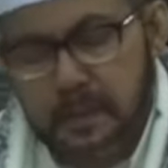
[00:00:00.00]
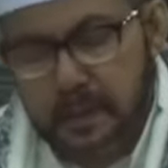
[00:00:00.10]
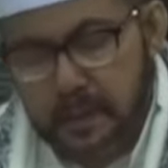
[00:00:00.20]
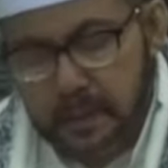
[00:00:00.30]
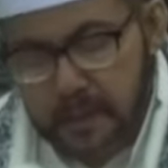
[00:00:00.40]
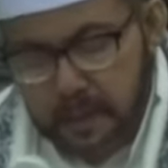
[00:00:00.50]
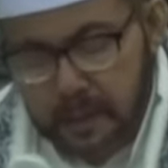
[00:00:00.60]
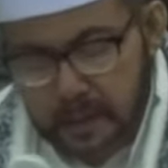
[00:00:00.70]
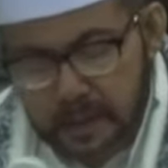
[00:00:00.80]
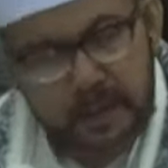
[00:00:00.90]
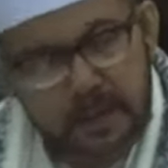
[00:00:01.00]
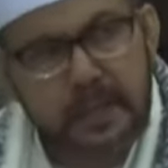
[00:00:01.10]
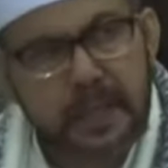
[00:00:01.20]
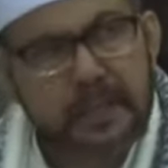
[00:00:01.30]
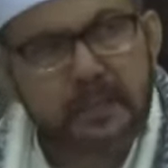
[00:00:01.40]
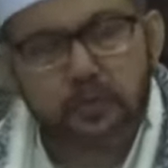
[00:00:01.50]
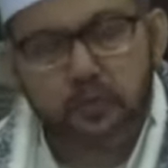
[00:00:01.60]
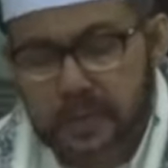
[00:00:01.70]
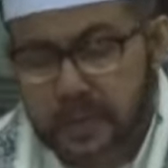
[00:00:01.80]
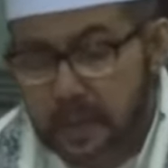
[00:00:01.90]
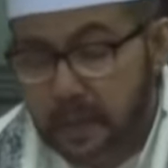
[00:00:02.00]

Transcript: ya ini aja susah kita